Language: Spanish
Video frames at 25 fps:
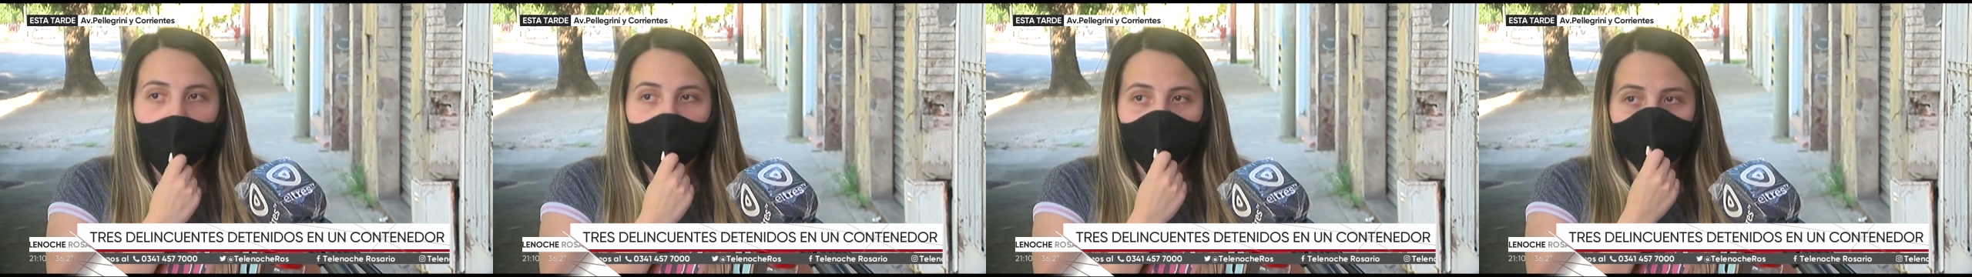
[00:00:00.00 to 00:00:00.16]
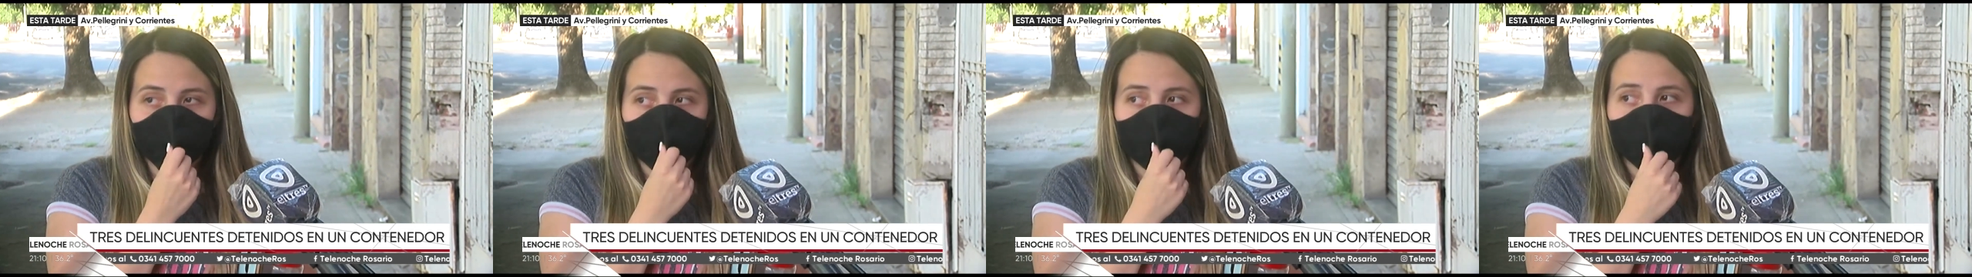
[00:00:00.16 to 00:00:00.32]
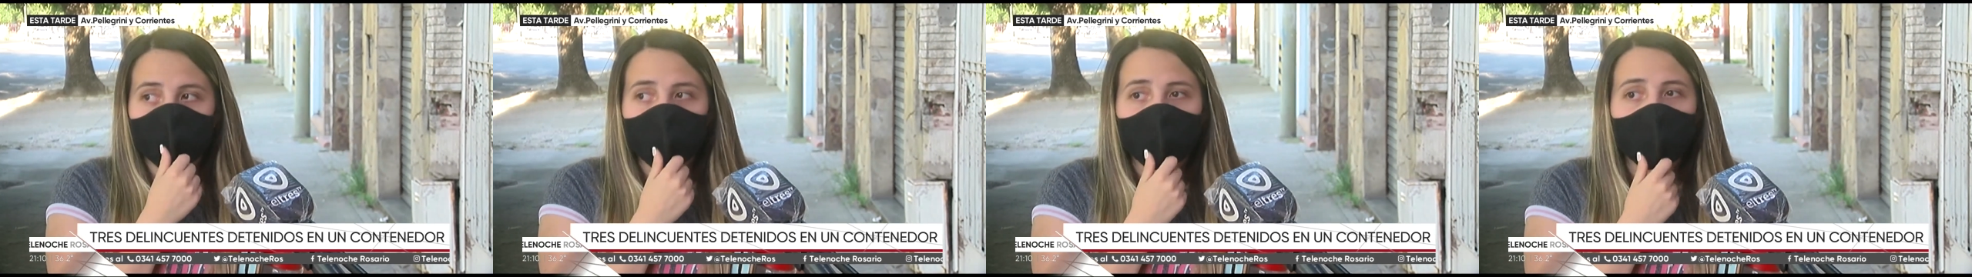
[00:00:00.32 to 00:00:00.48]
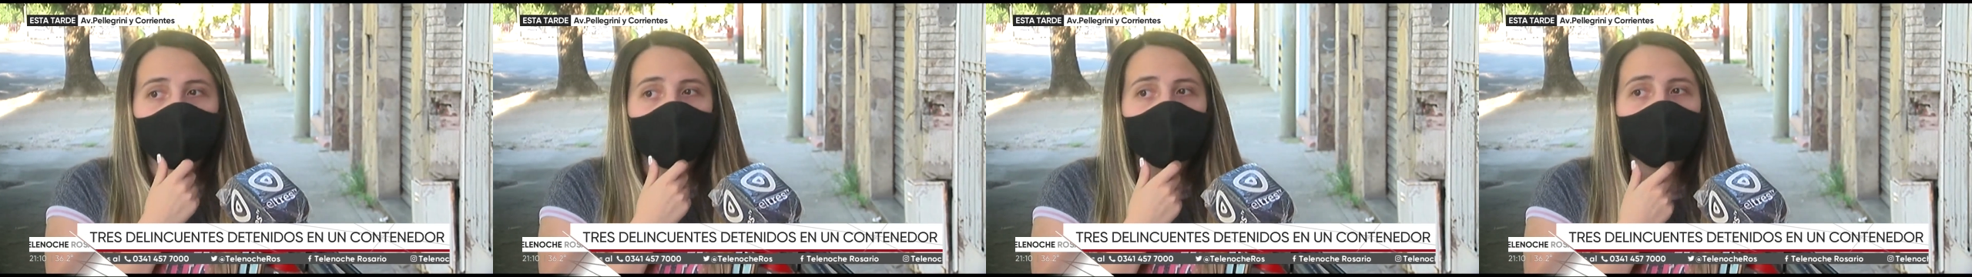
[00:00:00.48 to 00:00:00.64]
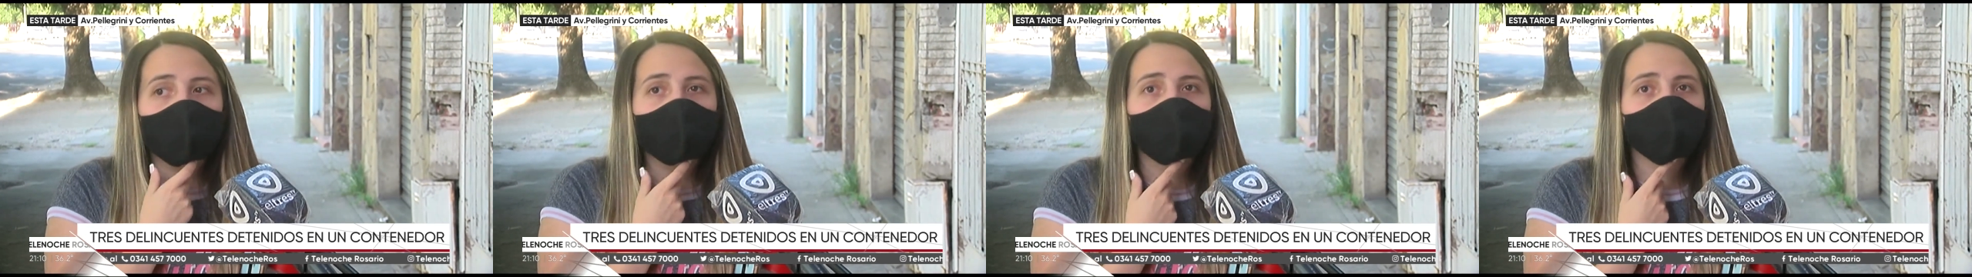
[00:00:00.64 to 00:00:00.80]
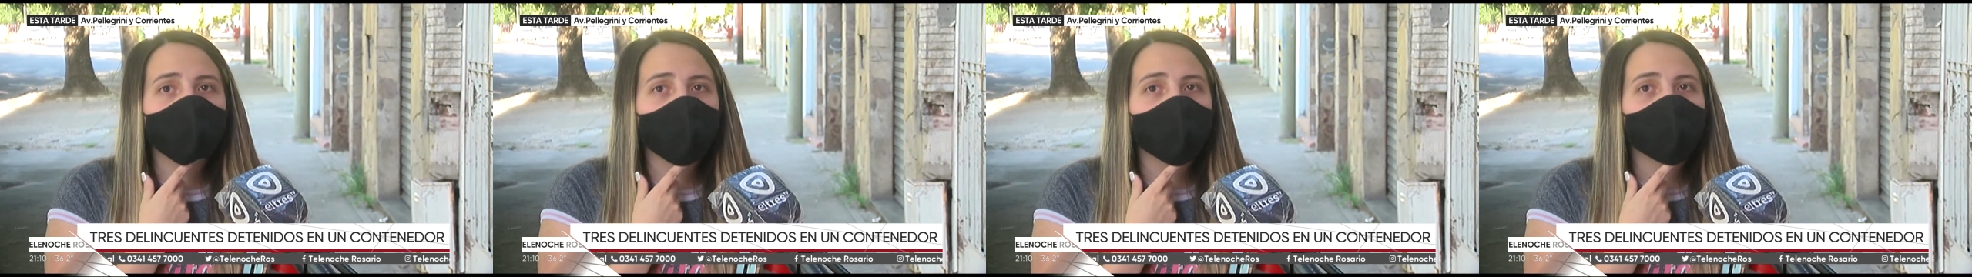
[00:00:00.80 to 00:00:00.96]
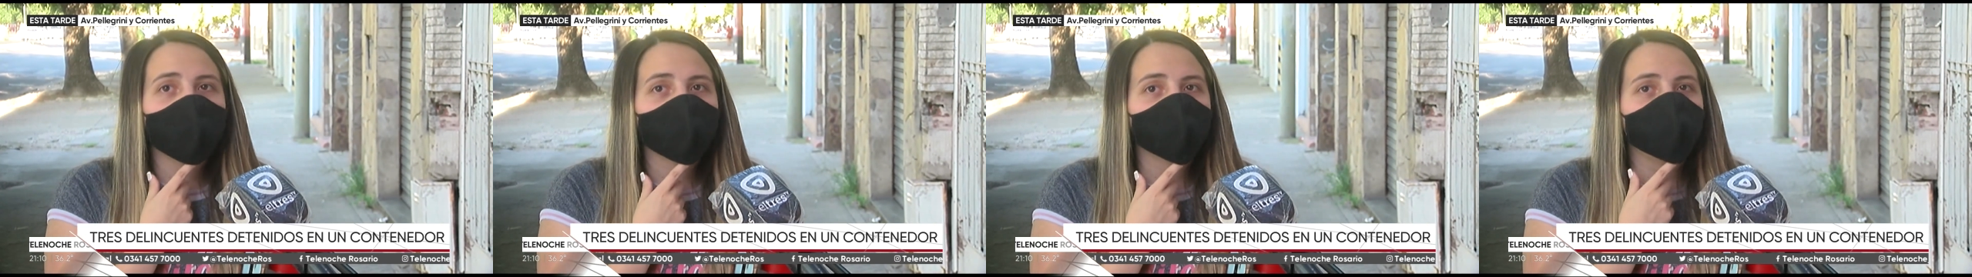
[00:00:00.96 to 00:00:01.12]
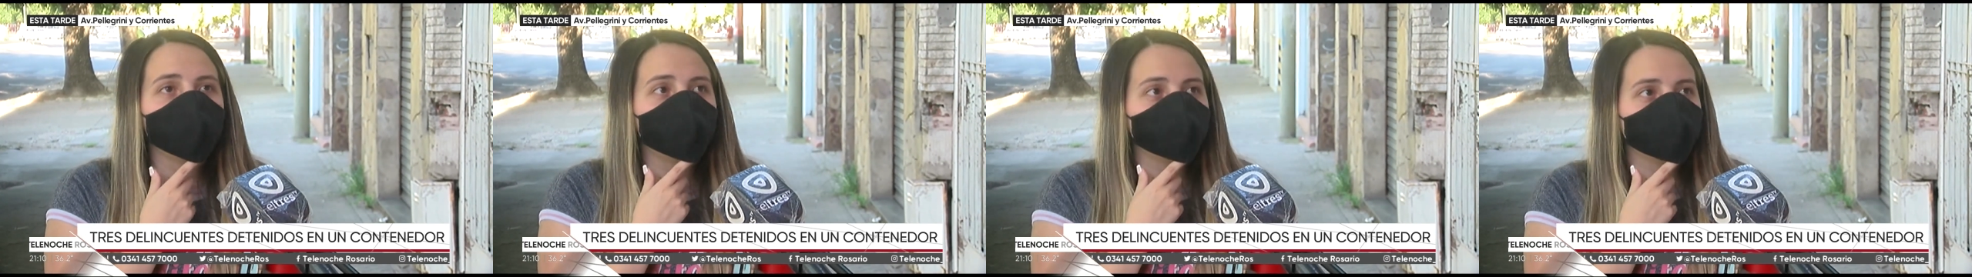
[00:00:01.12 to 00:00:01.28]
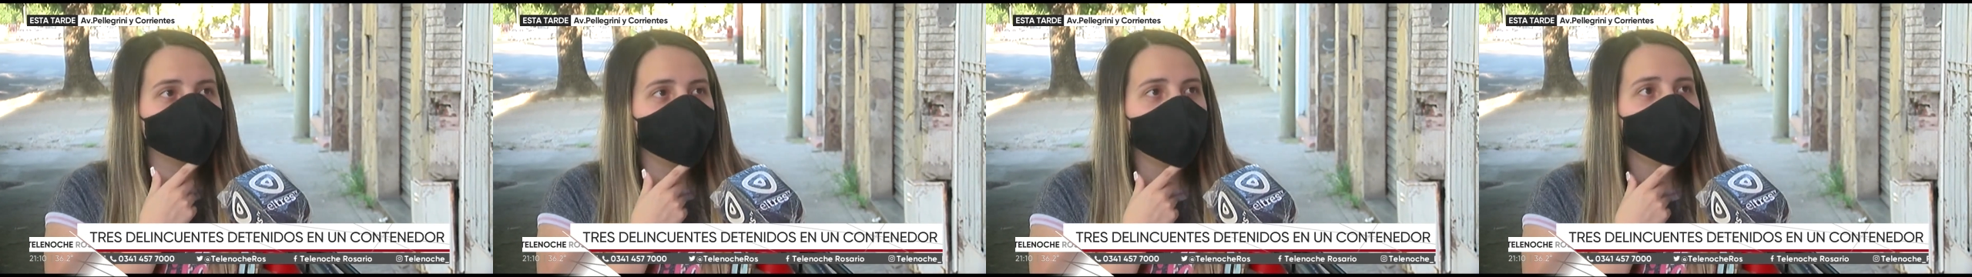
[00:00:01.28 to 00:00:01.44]
y lo vio a uno
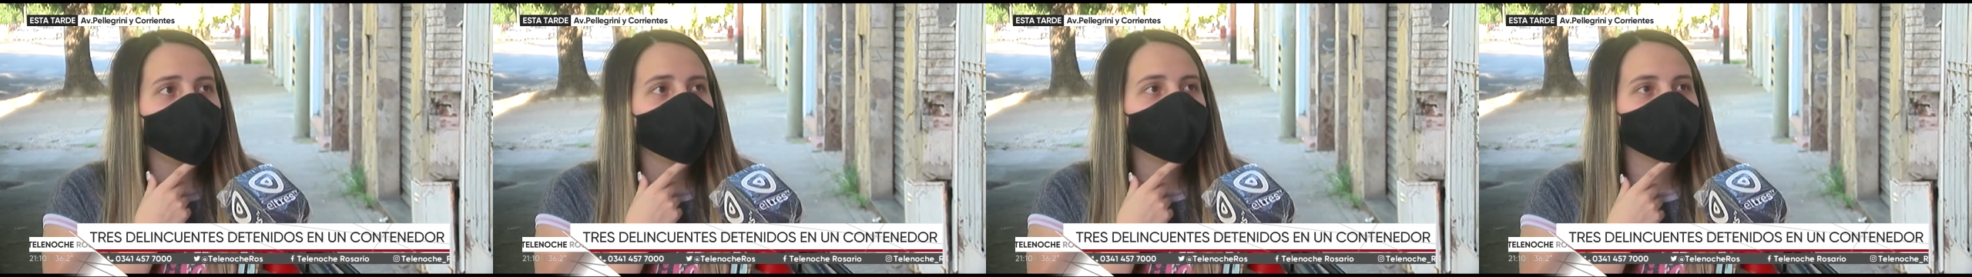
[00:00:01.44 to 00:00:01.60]
metiéndose